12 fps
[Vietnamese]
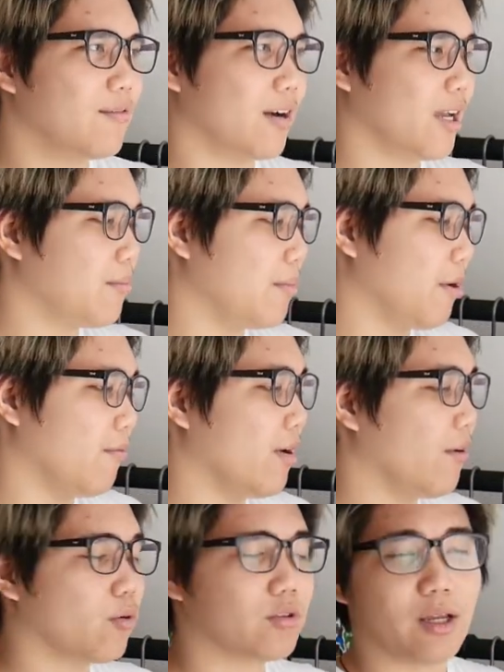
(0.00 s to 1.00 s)
Và khi mà mình
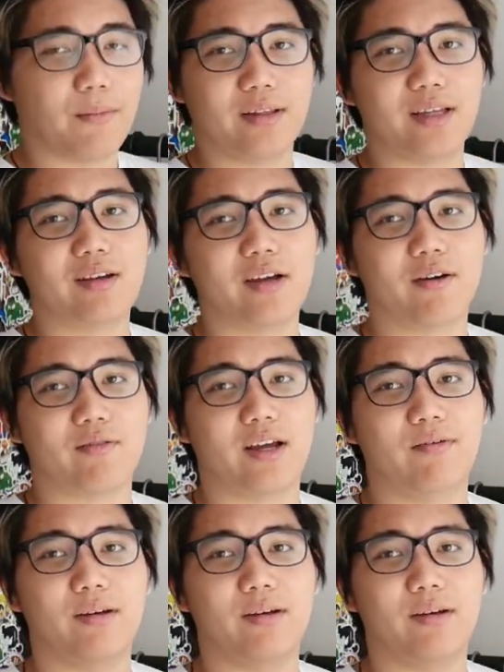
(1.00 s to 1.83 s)
về vô tình mình thấy thương hiệu này,